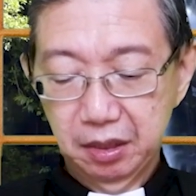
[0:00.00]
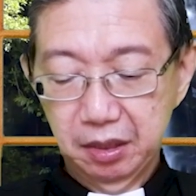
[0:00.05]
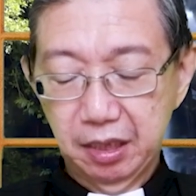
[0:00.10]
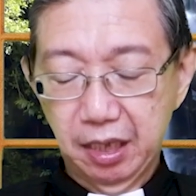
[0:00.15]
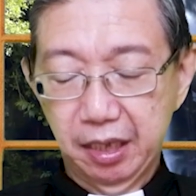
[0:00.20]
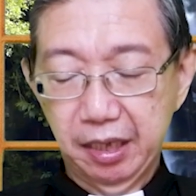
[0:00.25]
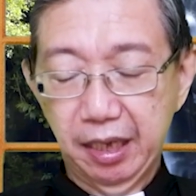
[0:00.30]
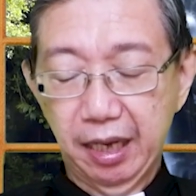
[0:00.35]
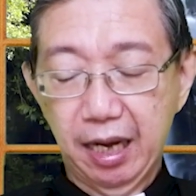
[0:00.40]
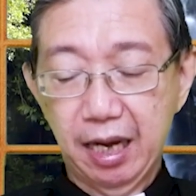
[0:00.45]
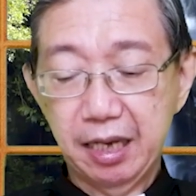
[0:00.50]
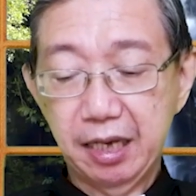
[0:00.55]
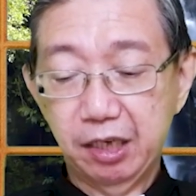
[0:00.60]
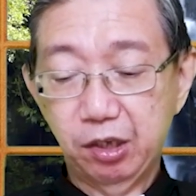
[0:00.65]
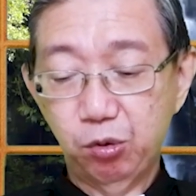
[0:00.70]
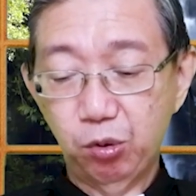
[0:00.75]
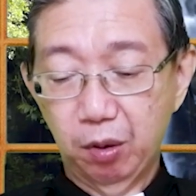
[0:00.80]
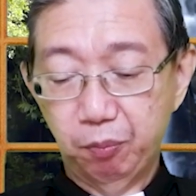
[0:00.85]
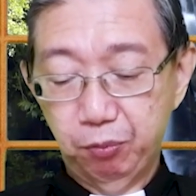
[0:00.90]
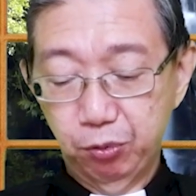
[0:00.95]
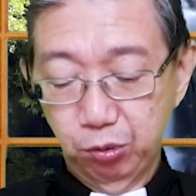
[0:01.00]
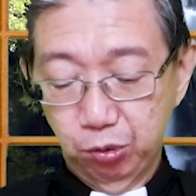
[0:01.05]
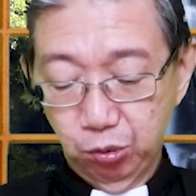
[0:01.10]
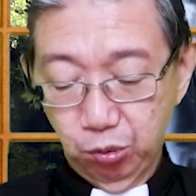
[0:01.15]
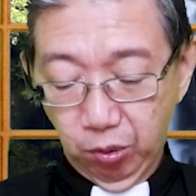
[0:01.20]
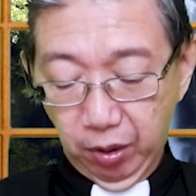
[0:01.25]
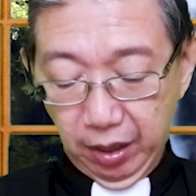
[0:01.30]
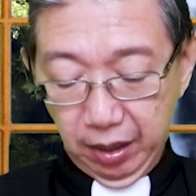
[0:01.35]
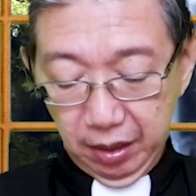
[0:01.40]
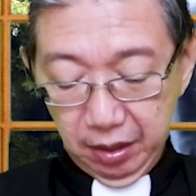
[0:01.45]
dari ayat
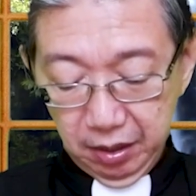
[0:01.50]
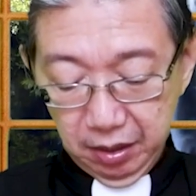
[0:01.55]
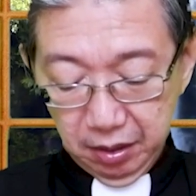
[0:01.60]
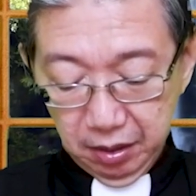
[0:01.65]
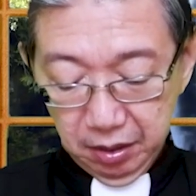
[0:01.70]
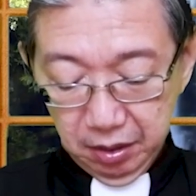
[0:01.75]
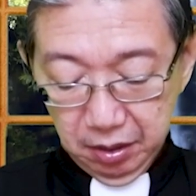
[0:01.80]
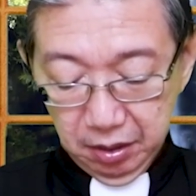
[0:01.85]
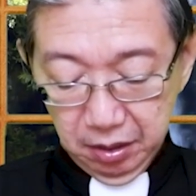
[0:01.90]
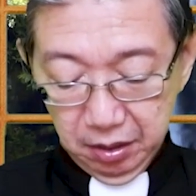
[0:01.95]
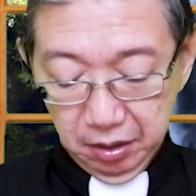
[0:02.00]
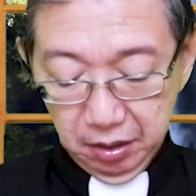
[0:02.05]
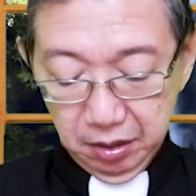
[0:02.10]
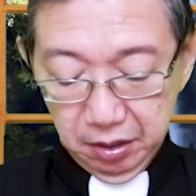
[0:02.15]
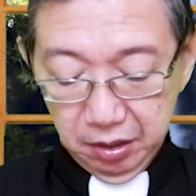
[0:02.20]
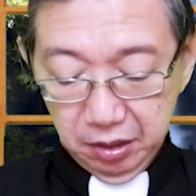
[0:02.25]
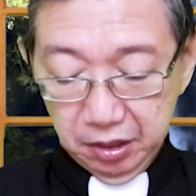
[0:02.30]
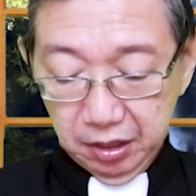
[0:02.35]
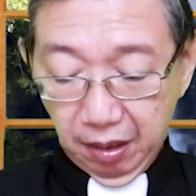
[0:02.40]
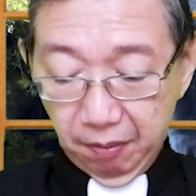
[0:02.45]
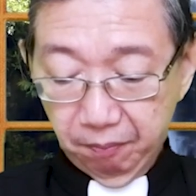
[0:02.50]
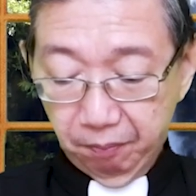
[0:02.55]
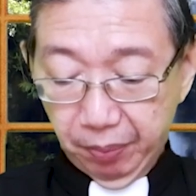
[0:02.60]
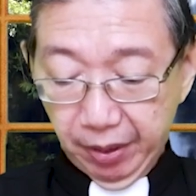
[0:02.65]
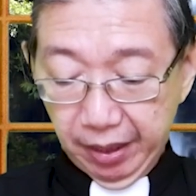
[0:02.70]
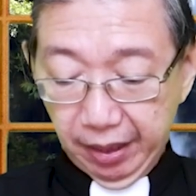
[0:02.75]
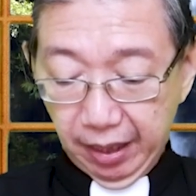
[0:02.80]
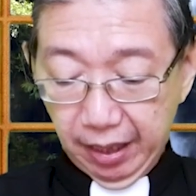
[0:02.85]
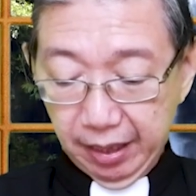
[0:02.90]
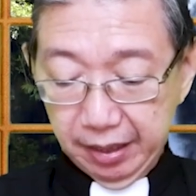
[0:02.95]
22
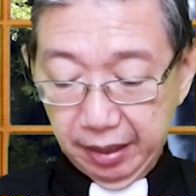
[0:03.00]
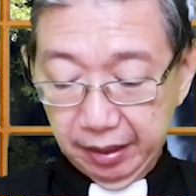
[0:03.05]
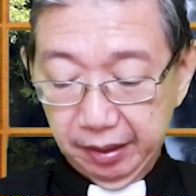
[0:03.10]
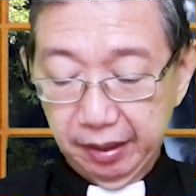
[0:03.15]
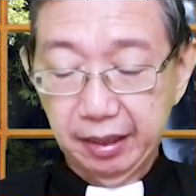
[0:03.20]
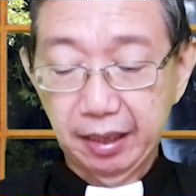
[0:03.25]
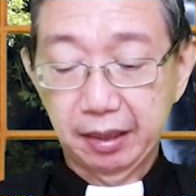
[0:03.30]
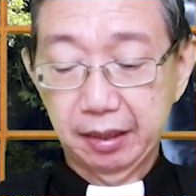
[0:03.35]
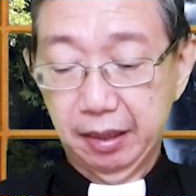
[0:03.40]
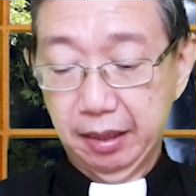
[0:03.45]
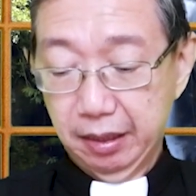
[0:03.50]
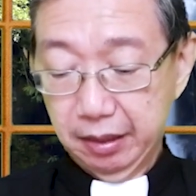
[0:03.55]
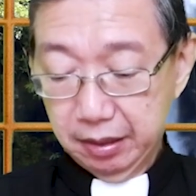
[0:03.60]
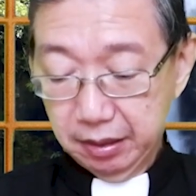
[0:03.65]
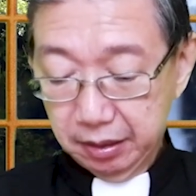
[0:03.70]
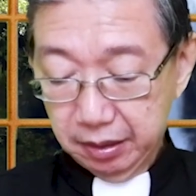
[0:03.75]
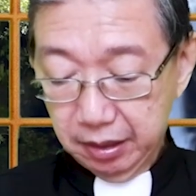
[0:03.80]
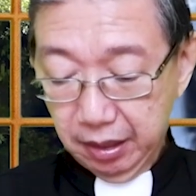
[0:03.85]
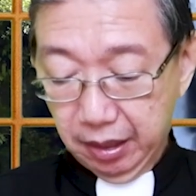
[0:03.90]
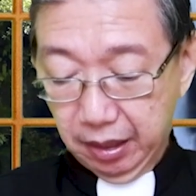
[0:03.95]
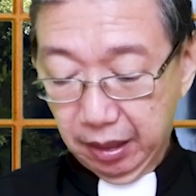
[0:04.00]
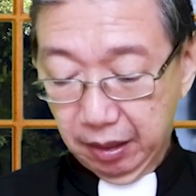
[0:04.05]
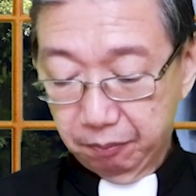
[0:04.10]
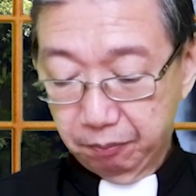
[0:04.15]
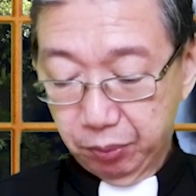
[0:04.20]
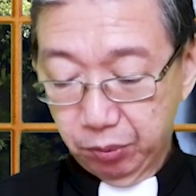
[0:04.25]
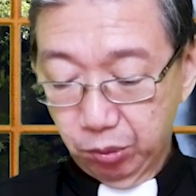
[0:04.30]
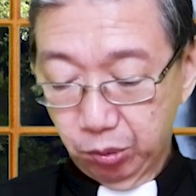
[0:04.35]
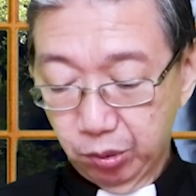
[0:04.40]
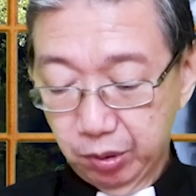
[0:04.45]
sampai ayat yang
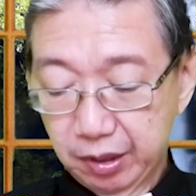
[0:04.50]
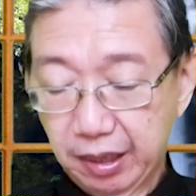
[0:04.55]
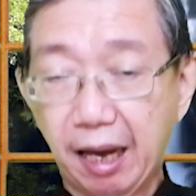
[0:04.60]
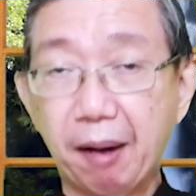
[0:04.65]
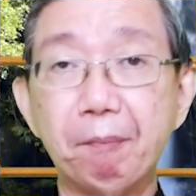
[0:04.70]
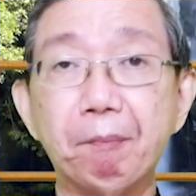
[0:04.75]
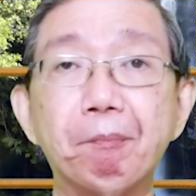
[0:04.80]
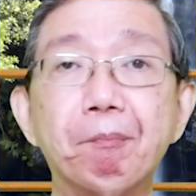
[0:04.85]
ke-36.